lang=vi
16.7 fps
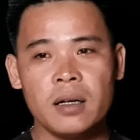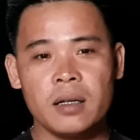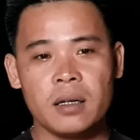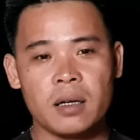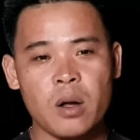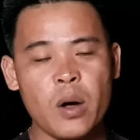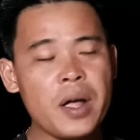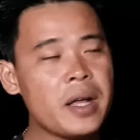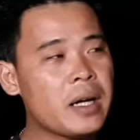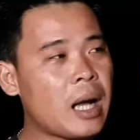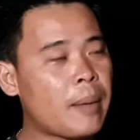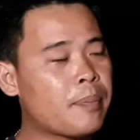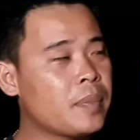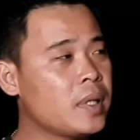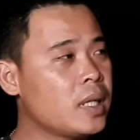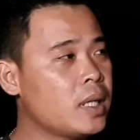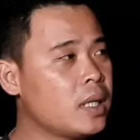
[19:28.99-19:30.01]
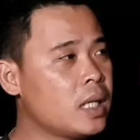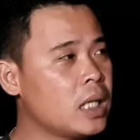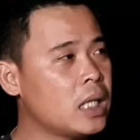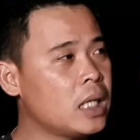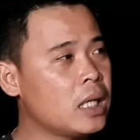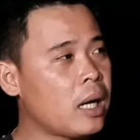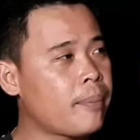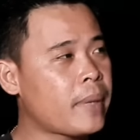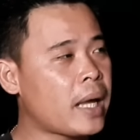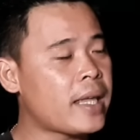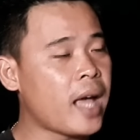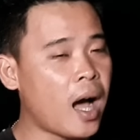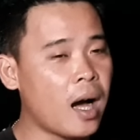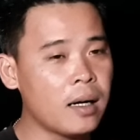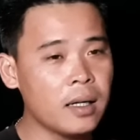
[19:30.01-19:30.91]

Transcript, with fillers: rồi nói gặp ờ, gặp cha vợ